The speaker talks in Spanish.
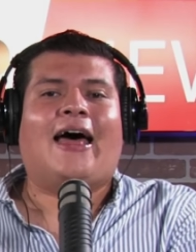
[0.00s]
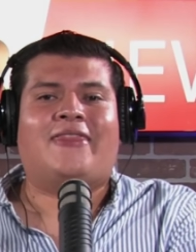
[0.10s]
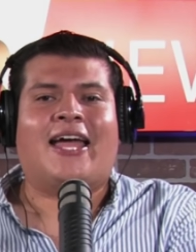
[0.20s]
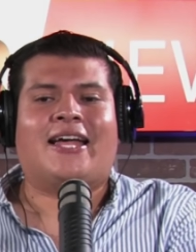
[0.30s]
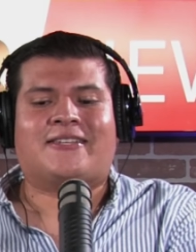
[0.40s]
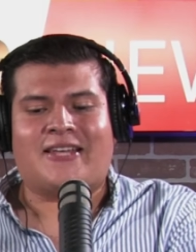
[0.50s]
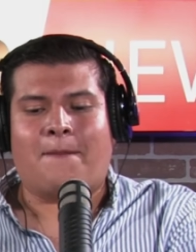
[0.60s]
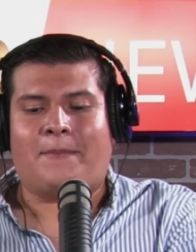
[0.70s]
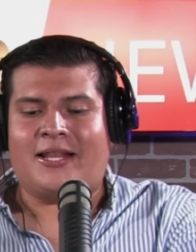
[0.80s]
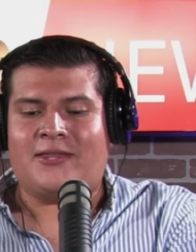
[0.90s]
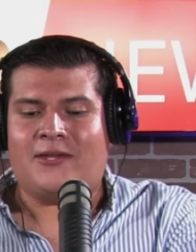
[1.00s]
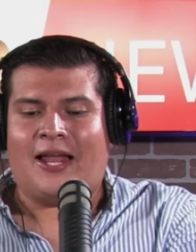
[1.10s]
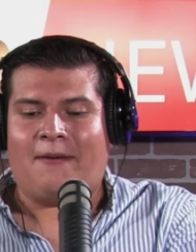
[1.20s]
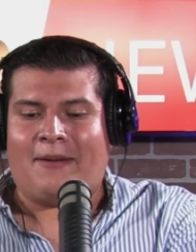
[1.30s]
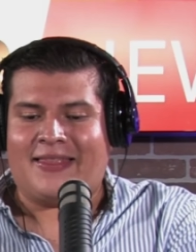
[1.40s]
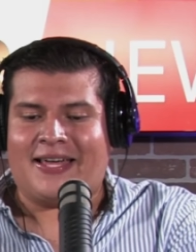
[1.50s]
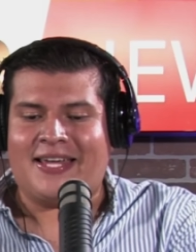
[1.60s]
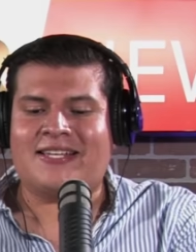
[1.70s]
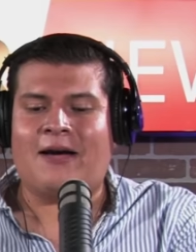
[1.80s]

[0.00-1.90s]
de Se Prendió la Banda. Y es que